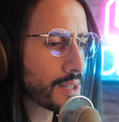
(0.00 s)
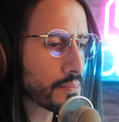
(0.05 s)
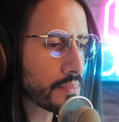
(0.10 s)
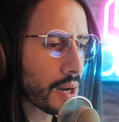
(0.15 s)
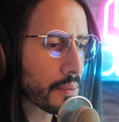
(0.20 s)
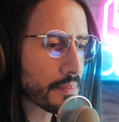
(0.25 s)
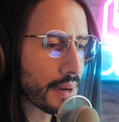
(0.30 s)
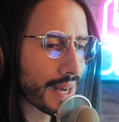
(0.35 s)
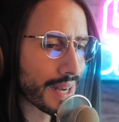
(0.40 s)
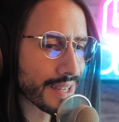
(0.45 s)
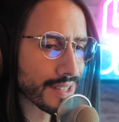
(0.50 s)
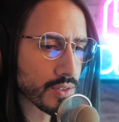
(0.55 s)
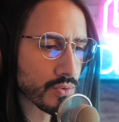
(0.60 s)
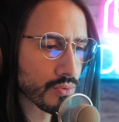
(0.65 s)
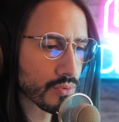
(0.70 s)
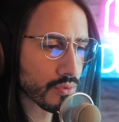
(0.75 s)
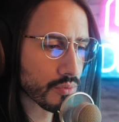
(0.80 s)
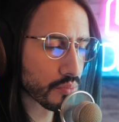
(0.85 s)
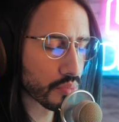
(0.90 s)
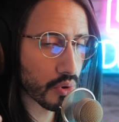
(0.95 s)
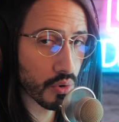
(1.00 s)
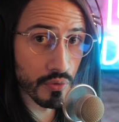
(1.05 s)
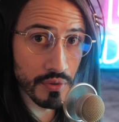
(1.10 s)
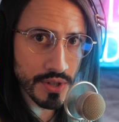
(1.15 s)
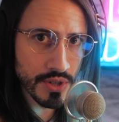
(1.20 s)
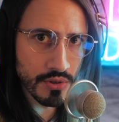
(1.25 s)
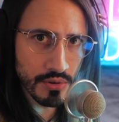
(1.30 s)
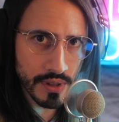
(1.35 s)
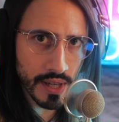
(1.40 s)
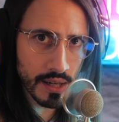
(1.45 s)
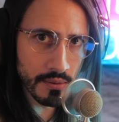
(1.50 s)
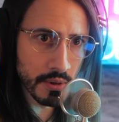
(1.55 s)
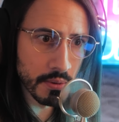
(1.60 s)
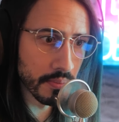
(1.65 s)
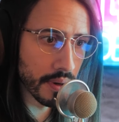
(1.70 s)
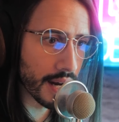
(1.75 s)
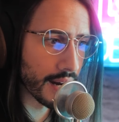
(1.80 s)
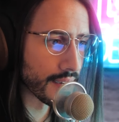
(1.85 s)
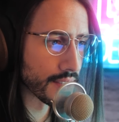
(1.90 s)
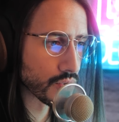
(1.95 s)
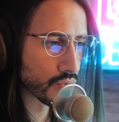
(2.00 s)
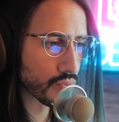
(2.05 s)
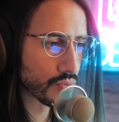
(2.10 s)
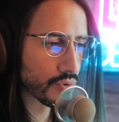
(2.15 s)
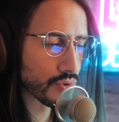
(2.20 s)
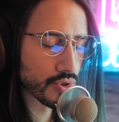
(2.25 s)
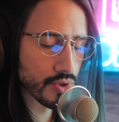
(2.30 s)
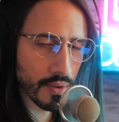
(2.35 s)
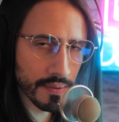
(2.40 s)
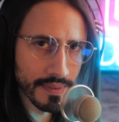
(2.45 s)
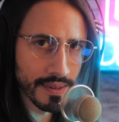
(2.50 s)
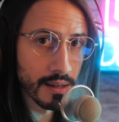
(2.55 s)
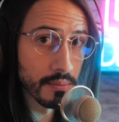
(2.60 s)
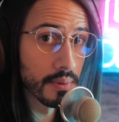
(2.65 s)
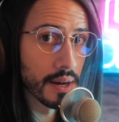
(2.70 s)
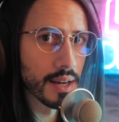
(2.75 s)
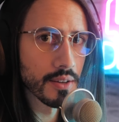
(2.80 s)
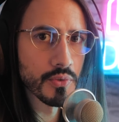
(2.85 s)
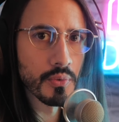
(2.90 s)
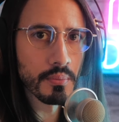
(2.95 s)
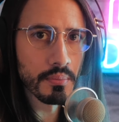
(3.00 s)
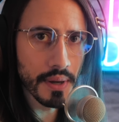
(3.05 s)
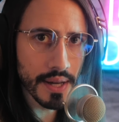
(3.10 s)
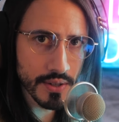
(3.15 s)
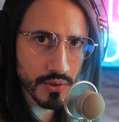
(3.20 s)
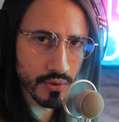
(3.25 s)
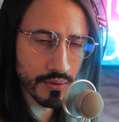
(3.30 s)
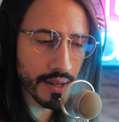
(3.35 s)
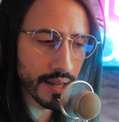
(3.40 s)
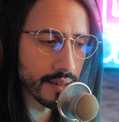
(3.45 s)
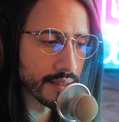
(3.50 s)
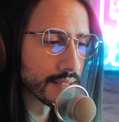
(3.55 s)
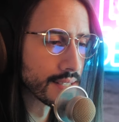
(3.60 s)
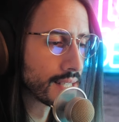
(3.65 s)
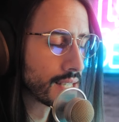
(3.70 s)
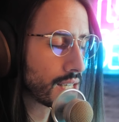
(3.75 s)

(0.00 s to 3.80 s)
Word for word: pas par raison professionnelle, mais par raison de santé, par raison personnelle.